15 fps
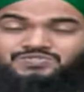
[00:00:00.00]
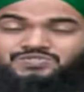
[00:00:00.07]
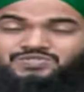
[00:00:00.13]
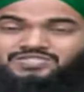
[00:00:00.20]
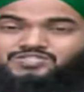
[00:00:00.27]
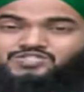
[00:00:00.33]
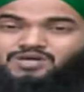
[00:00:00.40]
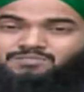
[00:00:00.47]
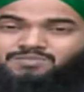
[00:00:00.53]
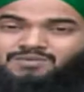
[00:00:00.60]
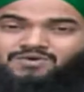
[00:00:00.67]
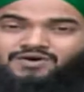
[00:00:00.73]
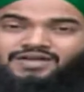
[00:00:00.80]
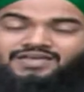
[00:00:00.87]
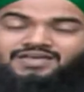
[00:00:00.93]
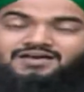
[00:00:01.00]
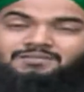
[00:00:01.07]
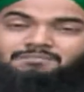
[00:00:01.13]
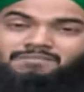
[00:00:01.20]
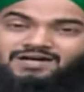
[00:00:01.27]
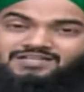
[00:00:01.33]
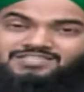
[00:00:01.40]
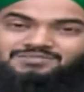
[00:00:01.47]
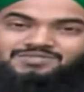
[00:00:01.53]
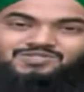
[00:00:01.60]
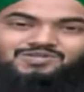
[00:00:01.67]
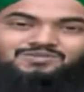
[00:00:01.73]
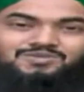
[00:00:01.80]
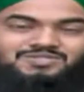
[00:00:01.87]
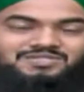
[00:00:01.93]
যদি সম্ভব হয়
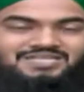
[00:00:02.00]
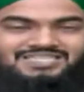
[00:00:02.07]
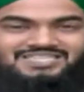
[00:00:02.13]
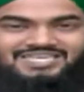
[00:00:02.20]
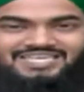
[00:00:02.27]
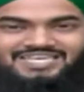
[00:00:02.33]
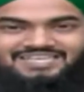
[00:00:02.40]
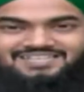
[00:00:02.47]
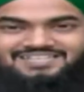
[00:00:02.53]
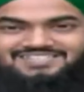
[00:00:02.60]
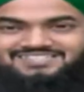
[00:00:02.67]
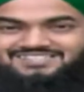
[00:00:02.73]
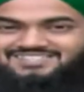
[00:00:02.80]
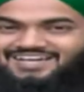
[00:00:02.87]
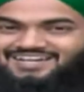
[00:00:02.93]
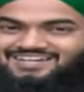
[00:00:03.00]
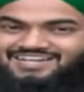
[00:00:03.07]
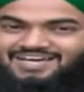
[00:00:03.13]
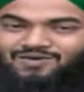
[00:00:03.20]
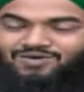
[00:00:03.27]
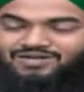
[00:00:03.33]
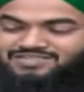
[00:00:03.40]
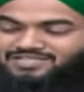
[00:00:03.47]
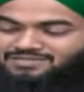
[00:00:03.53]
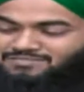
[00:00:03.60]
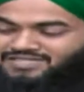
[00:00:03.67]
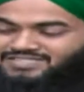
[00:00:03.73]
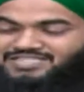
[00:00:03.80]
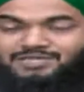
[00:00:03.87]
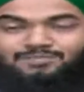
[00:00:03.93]
মাক্তাবতুল মদিনা থেকে জান্ডা অর্থাৎ
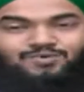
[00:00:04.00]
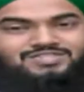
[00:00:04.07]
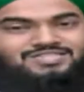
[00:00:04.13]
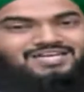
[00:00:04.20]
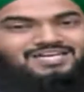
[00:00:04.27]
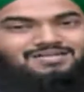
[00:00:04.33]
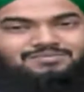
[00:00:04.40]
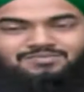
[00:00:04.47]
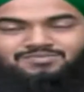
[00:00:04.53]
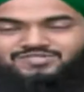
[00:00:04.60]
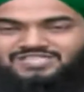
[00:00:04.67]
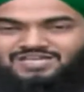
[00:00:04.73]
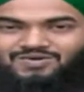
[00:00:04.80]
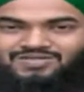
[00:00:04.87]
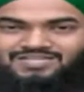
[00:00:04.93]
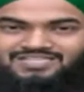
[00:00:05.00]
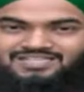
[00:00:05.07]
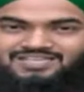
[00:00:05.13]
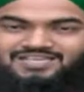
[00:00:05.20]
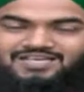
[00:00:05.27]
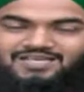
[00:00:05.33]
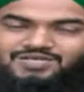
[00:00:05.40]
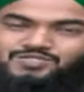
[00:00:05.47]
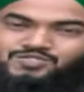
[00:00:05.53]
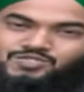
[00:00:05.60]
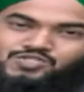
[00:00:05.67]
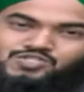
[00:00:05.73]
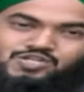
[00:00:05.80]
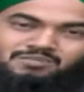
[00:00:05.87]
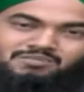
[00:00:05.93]
মাদানী পতাকার ব্যবস্থা করে দিন
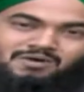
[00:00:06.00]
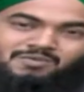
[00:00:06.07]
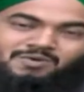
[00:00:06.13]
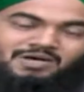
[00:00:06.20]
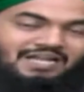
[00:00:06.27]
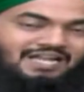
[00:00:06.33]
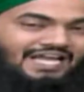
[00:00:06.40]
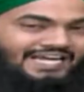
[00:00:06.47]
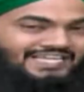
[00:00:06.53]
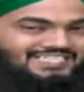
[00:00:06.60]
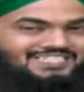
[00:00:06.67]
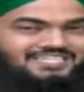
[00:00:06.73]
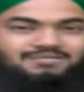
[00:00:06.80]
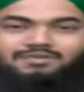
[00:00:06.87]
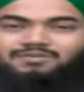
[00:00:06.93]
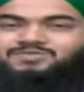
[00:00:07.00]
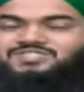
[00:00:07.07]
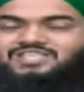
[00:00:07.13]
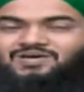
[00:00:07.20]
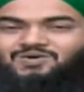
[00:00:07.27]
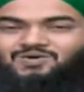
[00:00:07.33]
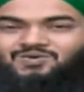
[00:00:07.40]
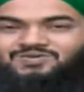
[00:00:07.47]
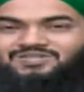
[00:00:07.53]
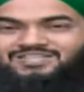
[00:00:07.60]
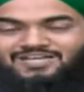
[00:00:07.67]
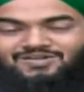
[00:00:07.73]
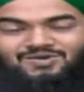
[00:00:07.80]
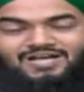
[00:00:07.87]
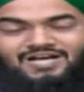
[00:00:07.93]
যদি সম্ভব হয় লাইটিং এর ব্যবস্থা করুন
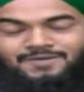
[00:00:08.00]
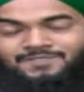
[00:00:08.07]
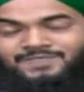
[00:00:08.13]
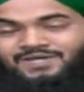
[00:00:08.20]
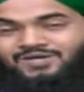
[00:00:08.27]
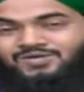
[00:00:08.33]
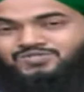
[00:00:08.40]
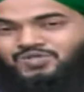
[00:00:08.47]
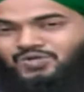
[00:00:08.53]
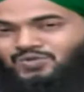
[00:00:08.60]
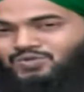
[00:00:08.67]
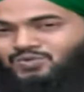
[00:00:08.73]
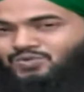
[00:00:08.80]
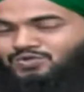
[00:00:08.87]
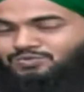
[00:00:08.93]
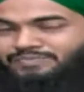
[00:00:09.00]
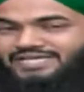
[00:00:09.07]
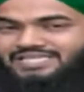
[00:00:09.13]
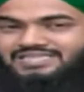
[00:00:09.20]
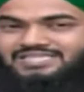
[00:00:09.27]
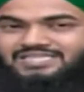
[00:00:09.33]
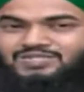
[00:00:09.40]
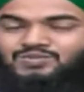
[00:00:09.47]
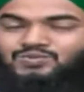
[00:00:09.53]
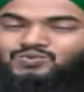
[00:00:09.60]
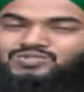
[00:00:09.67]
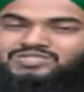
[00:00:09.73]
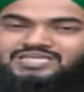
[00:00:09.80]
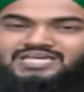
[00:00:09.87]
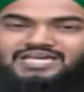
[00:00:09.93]
কেননা যখন কোনো ব্যক্তি
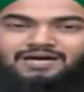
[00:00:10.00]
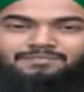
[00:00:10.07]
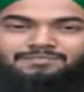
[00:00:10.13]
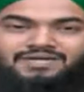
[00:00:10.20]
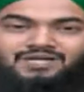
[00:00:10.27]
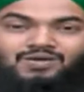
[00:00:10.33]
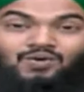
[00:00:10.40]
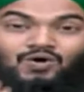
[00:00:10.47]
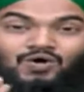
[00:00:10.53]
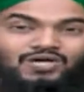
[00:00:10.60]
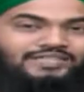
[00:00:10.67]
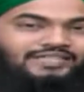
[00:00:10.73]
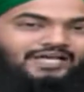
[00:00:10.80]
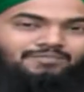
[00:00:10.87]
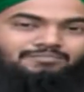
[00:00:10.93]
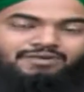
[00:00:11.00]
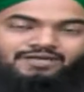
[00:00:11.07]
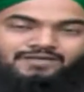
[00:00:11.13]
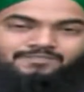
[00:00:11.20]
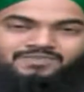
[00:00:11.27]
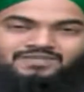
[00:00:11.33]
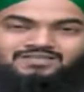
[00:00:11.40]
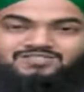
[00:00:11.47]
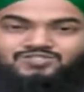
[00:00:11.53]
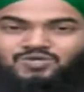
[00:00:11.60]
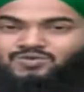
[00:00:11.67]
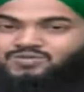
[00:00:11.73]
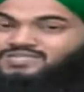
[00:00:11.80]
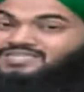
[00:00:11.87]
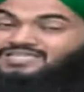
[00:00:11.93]
দূর থেকে আপনার ঘর দেখবে
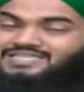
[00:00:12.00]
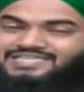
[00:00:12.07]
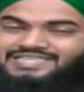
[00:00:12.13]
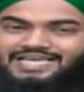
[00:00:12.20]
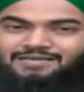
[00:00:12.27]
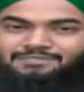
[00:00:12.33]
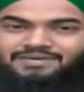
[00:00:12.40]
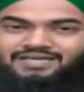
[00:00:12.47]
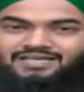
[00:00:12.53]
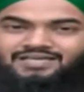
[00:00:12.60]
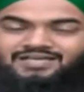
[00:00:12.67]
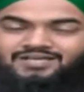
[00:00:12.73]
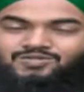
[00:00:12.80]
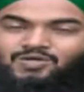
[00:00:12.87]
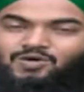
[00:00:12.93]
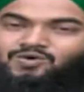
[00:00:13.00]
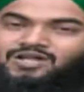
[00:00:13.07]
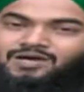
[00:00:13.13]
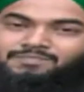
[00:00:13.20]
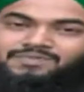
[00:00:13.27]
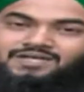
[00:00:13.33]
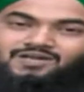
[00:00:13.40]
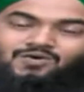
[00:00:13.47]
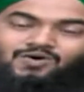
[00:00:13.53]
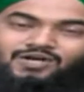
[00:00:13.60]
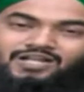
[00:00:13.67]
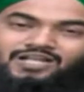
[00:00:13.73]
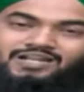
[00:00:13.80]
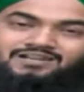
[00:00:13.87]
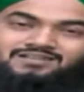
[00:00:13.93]
যখন দিনে দেখবে তখন আপনার
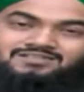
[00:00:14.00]
ঘরের